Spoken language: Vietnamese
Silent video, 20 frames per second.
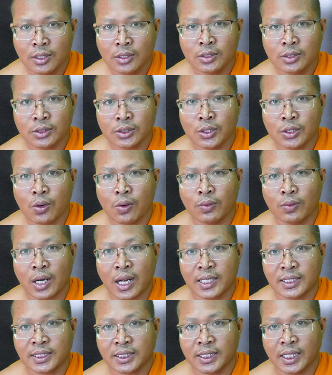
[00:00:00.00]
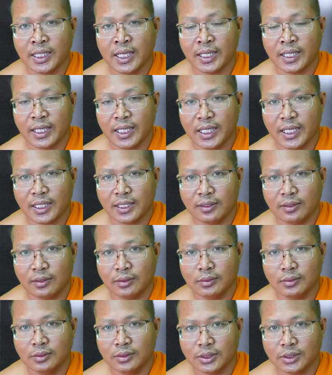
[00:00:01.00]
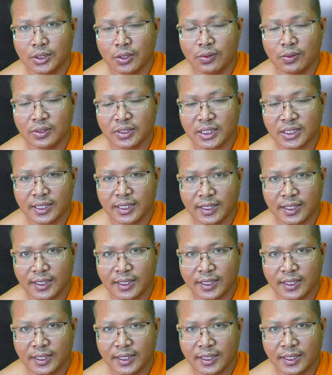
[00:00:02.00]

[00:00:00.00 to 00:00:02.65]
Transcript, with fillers: xô đã xây ảnh nhiệt nữa xô xây ảnh